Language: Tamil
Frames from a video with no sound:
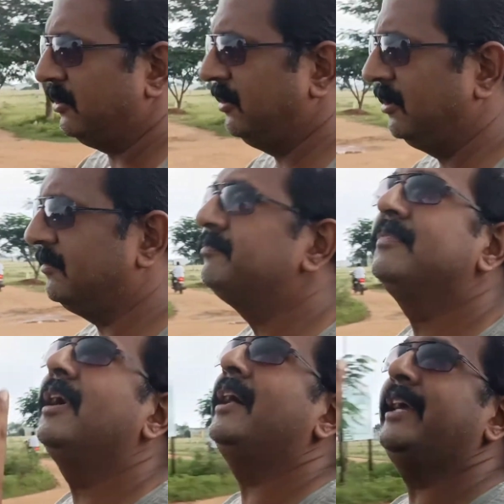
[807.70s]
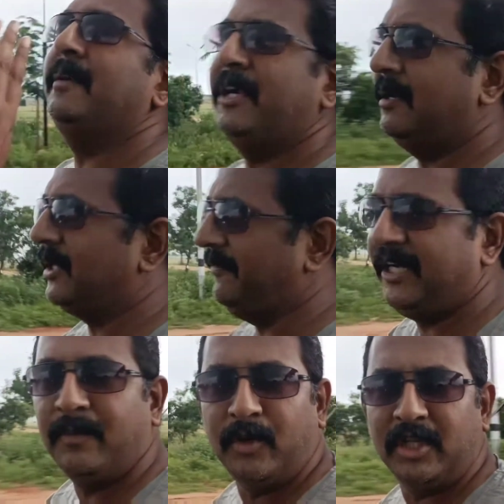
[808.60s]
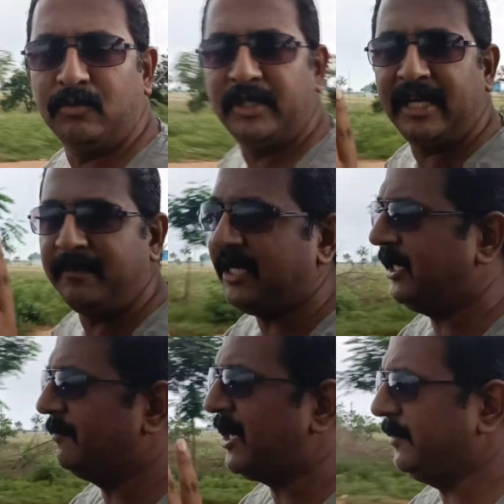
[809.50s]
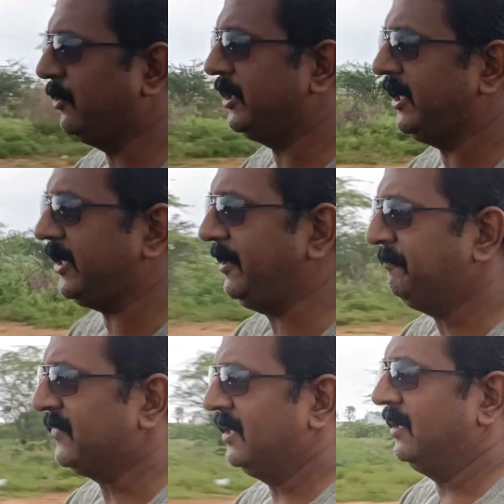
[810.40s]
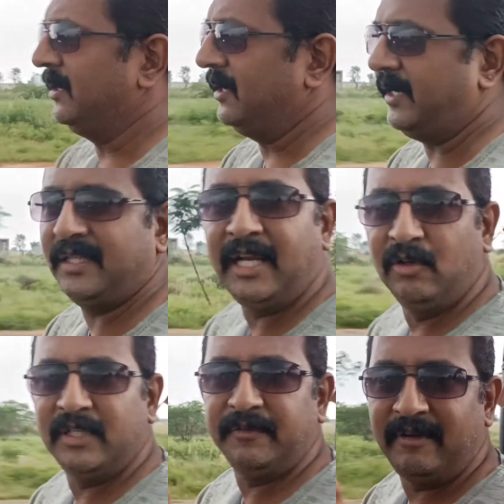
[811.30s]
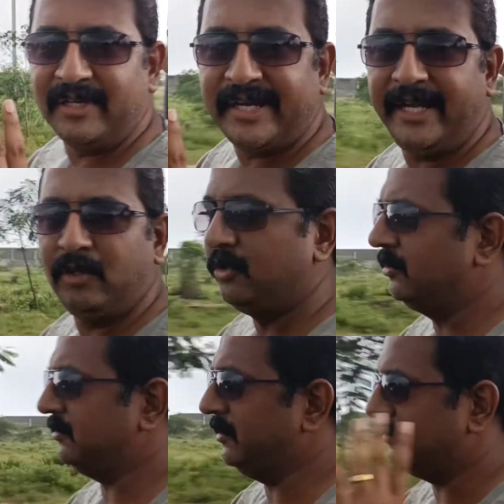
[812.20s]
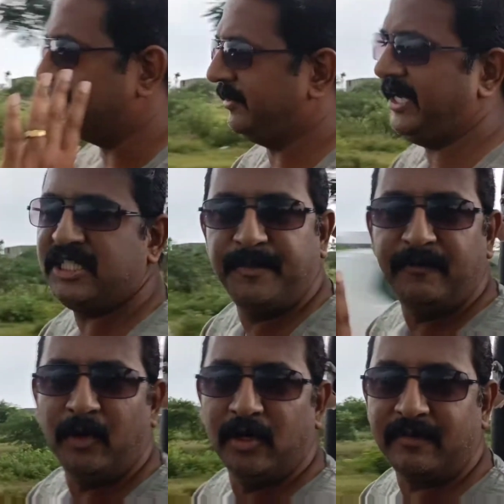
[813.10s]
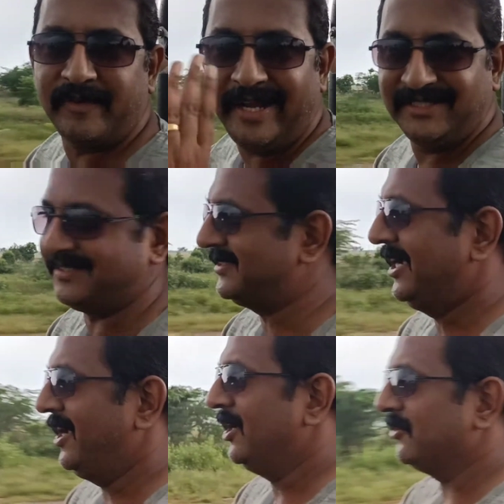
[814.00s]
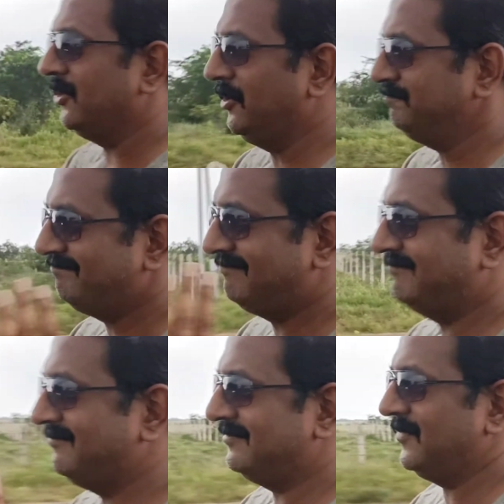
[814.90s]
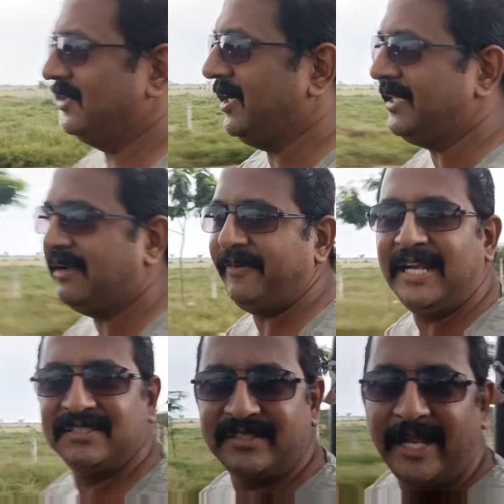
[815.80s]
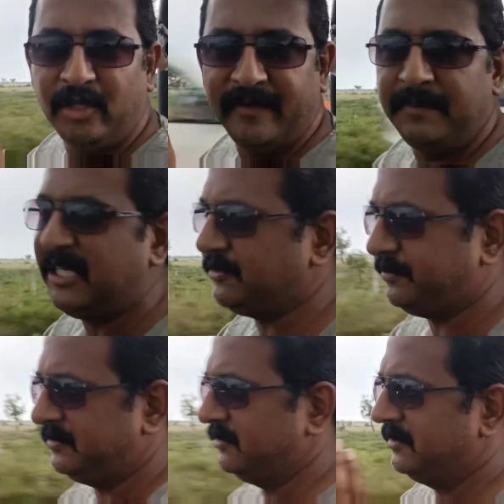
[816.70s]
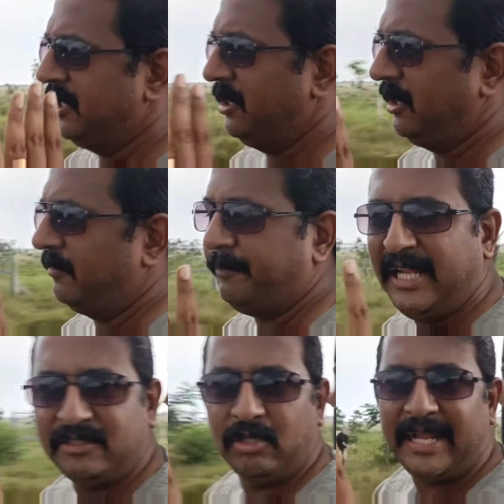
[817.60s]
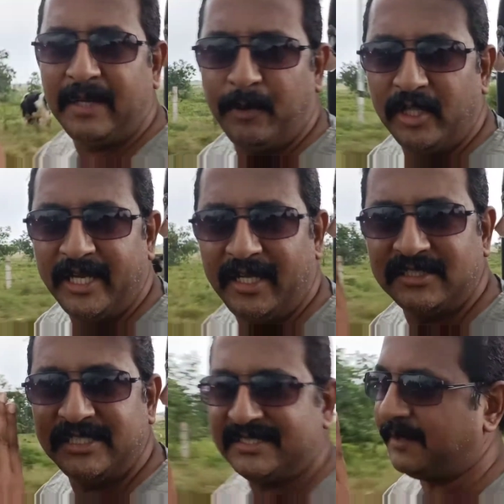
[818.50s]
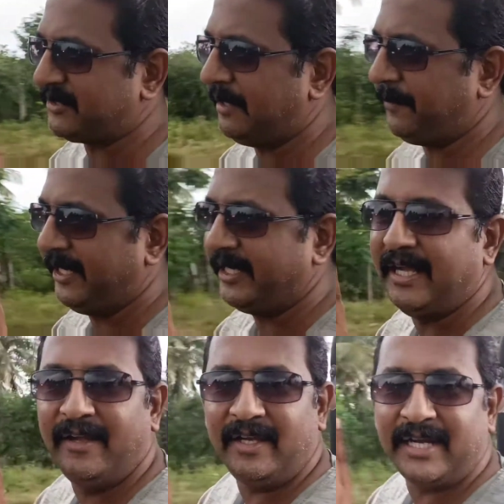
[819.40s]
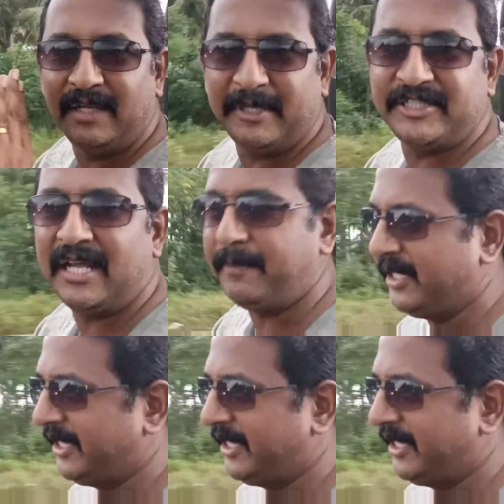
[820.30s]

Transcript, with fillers: ஸோ அநியாயமாக நான் அவங்க வீட்டுக்கு போகிறதுக்கு முன்னாடி மலையில் மாட்டிப்போன்னு நினைக்கிறேன் இருந்தாலும் வந்து வில் ட்ரை டு ரீச் பிஃபோர் ரெயின்ஸ் ஸோ அதான் ஃப்ரெண்ட்ஸ் தேங்க்யூ வெரி மச் ப்ளீஸ் ஒரு லைக் போடுங்க சின்ன சப்ஸ்கிரைப் பண்ணிவிடுங்க கண்டிப்பாக ஷேர்